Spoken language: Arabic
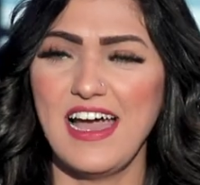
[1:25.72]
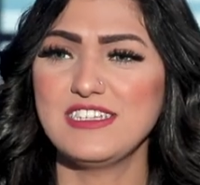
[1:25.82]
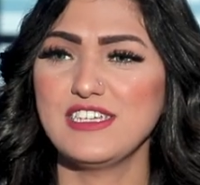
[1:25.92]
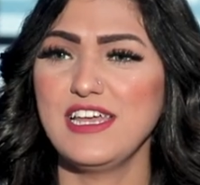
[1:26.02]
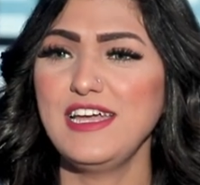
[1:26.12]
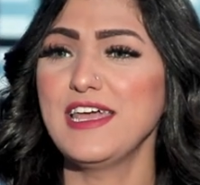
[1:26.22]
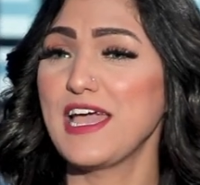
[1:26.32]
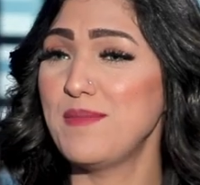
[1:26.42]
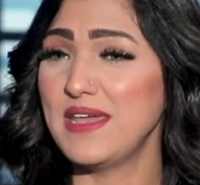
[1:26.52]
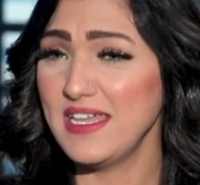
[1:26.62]
عشان احنا
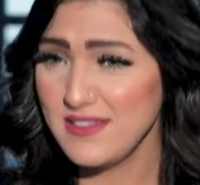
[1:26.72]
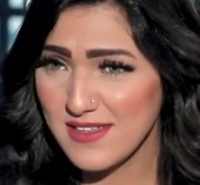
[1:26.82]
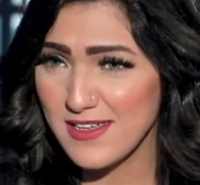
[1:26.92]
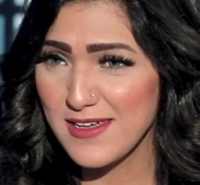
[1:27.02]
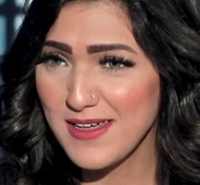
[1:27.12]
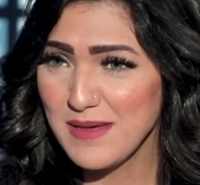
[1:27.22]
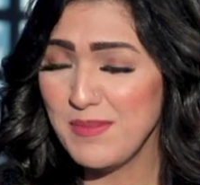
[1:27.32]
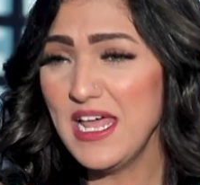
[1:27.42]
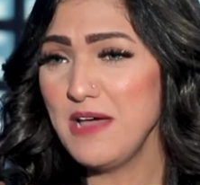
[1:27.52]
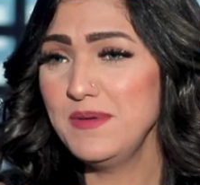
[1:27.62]
كبنات
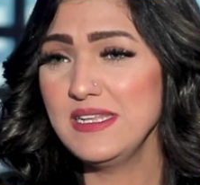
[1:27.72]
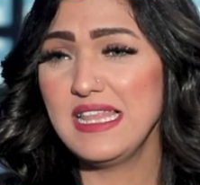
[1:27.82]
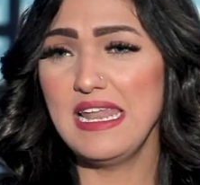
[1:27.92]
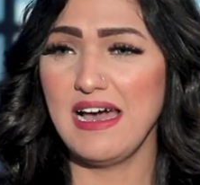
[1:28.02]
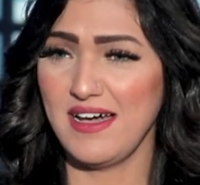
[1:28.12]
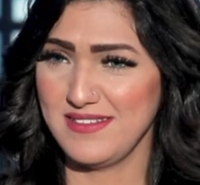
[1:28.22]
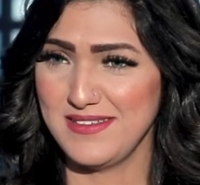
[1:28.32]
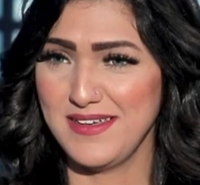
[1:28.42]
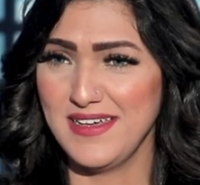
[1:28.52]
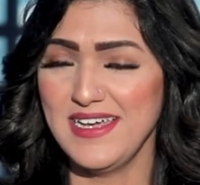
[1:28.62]
بنحب نتدلع
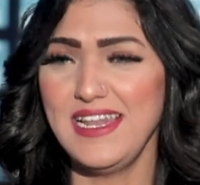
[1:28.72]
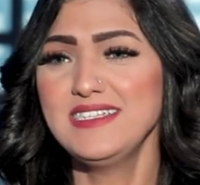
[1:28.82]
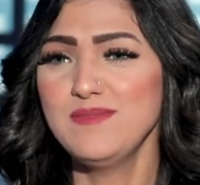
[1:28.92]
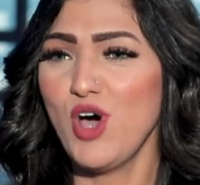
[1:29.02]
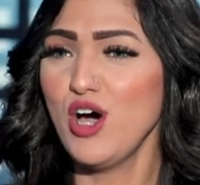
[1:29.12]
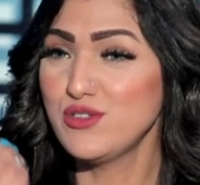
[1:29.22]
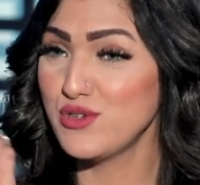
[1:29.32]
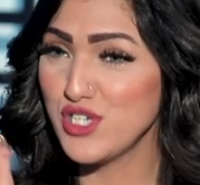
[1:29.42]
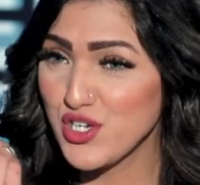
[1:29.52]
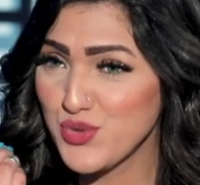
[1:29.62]
لازم نحط
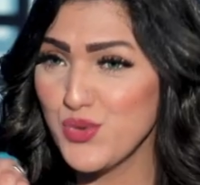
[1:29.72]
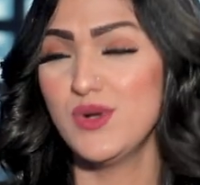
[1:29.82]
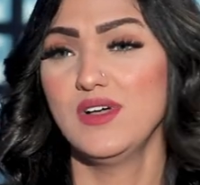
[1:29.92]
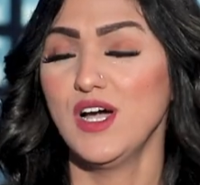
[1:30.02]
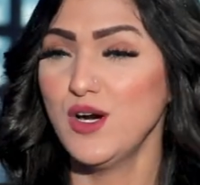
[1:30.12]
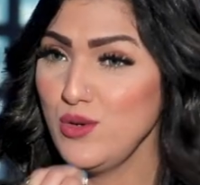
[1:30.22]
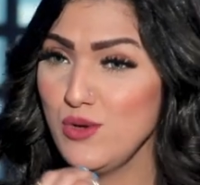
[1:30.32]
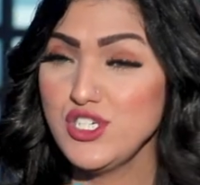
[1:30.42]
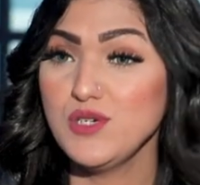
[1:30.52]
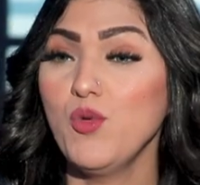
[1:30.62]
رججو
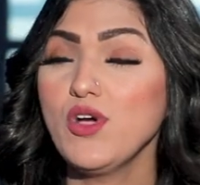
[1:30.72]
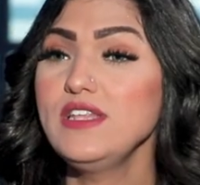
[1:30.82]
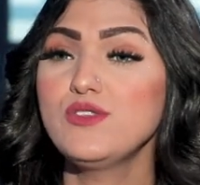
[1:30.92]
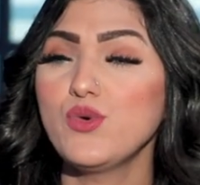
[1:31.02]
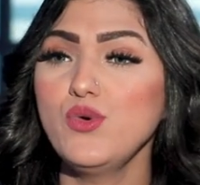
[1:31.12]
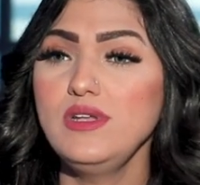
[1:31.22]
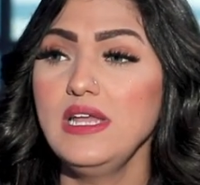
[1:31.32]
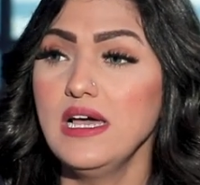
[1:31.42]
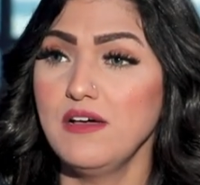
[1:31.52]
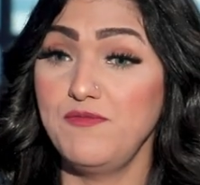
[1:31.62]
روج ممكن
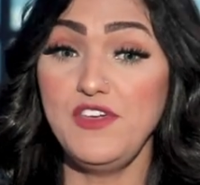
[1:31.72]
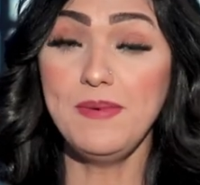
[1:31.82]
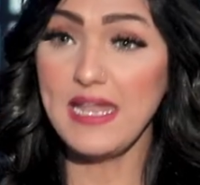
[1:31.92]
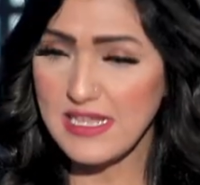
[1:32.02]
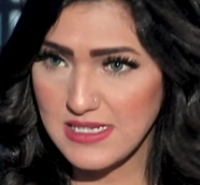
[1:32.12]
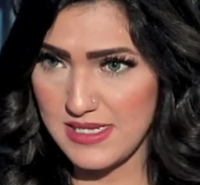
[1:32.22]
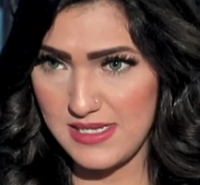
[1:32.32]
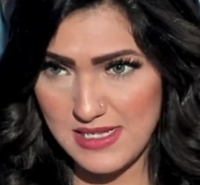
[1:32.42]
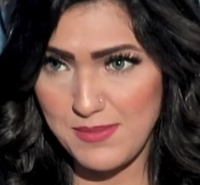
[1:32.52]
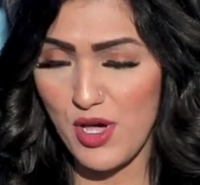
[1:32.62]
تكون في بنات
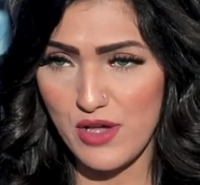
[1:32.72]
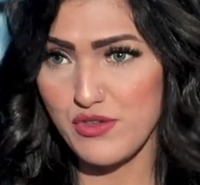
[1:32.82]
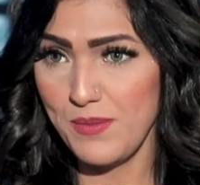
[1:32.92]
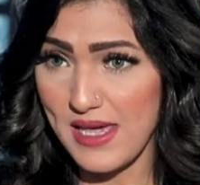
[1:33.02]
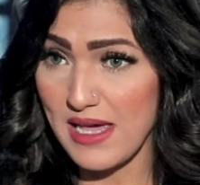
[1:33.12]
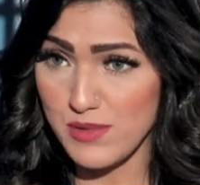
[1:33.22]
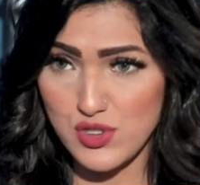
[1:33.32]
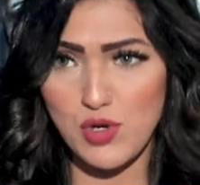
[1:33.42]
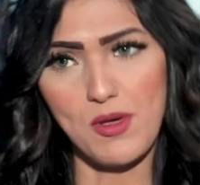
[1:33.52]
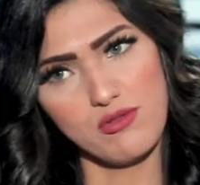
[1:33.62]
كتير بيحطوا ميك اب
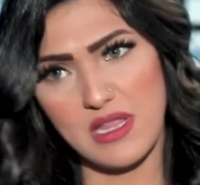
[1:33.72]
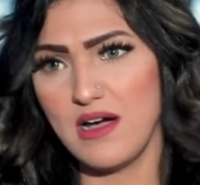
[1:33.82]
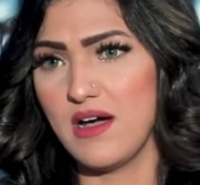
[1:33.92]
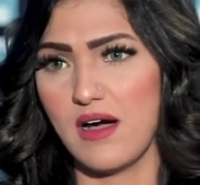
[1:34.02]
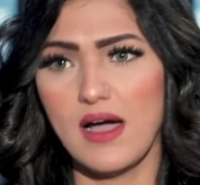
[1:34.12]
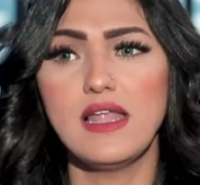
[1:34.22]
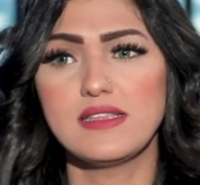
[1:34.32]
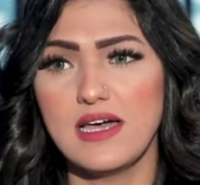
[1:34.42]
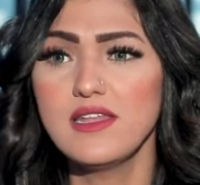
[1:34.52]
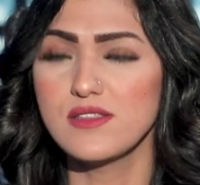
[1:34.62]
الصبح وده
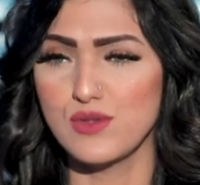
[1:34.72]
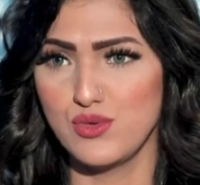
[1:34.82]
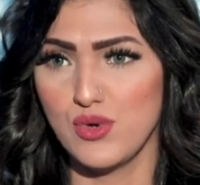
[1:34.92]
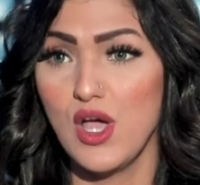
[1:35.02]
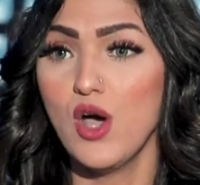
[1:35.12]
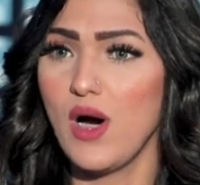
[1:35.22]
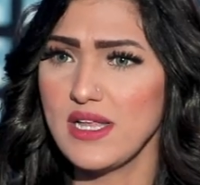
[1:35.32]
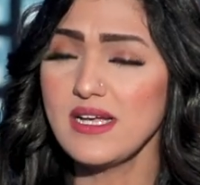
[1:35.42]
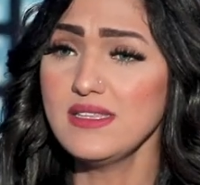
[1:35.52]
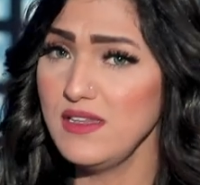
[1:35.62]
غلط انا ضده
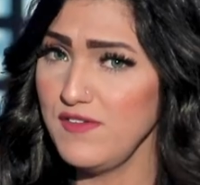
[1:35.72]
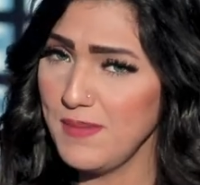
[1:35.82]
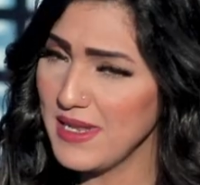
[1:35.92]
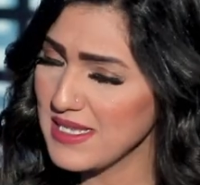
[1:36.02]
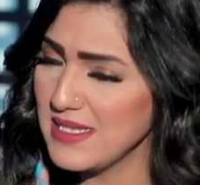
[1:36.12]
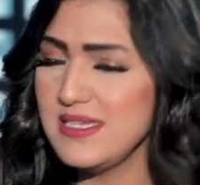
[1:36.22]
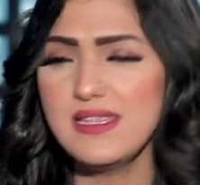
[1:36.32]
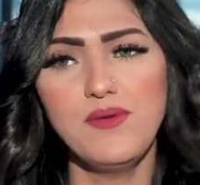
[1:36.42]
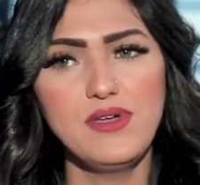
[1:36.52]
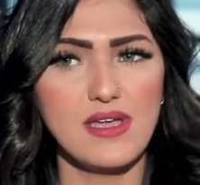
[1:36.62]
واعتقد ان في بنات
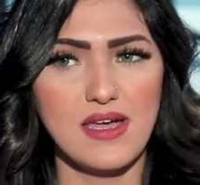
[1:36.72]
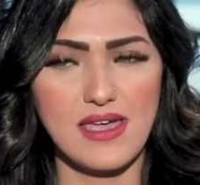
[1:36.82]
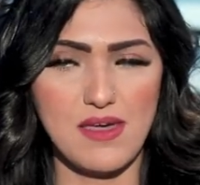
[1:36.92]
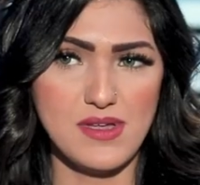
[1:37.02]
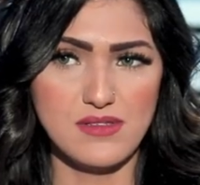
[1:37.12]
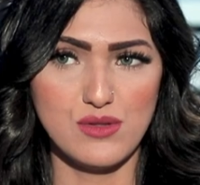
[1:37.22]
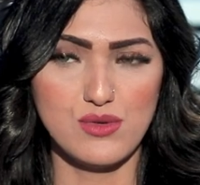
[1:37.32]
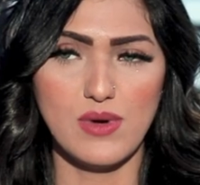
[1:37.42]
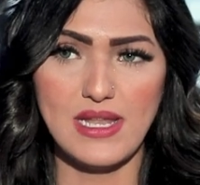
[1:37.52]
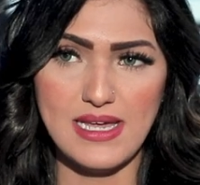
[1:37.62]
كتير قوي كمان
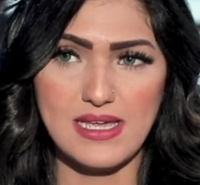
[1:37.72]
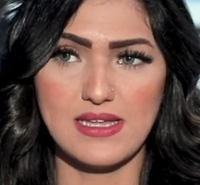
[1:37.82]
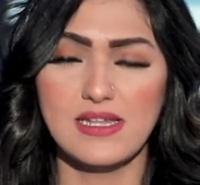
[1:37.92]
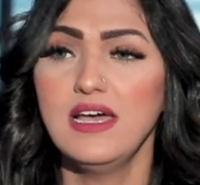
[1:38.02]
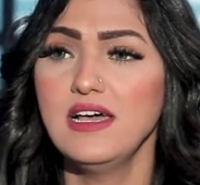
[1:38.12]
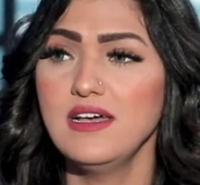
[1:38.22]
ضده ولكن